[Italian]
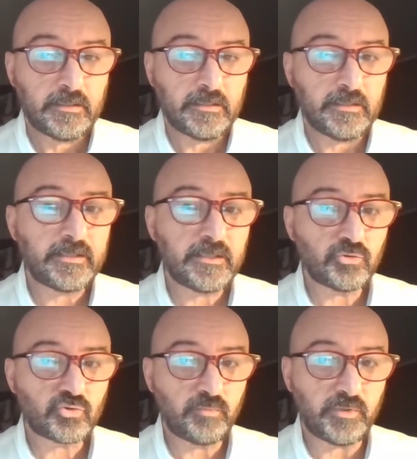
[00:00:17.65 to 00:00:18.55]
Le chiedo
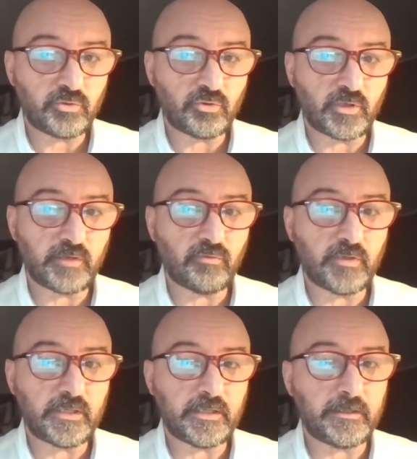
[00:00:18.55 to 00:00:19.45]
subito,
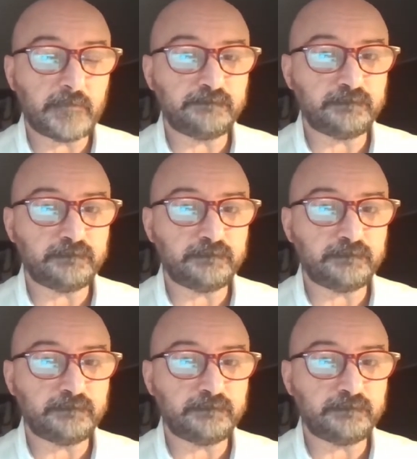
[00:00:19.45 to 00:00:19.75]
onorevole,